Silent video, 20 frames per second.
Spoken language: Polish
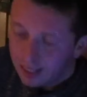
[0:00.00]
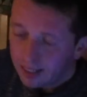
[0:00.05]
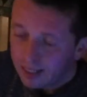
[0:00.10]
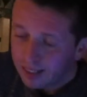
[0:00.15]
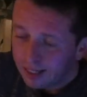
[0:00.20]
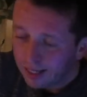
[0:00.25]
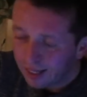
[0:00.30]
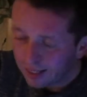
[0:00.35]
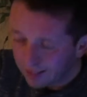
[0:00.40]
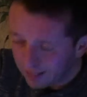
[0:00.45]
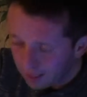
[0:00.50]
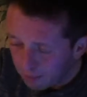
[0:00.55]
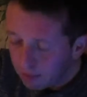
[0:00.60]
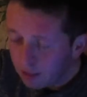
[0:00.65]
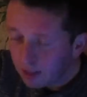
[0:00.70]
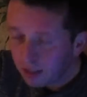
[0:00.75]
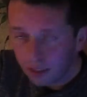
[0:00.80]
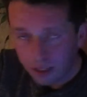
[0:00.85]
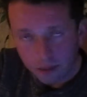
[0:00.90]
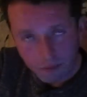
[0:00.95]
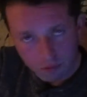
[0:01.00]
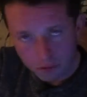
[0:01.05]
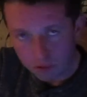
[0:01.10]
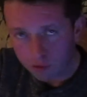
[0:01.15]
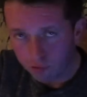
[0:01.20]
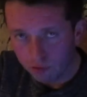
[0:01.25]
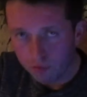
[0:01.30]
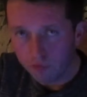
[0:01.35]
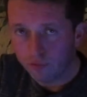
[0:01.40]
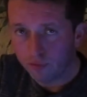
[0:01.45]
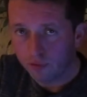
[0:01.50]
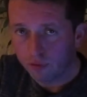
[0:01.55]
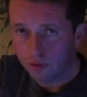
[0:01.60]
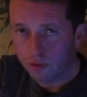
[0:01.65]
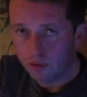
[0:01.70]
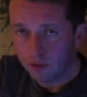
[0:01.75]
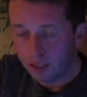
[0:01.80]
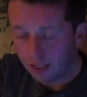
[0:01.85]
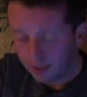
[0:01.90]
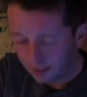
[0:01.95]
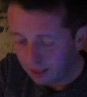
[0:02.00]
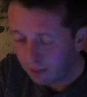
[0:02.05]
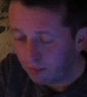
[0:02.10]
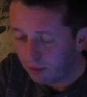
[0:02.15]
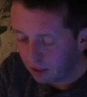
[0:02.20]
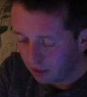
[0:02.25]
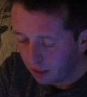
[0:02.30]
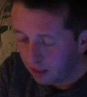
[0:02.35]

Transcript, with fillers: dla samych Niemców, dla samych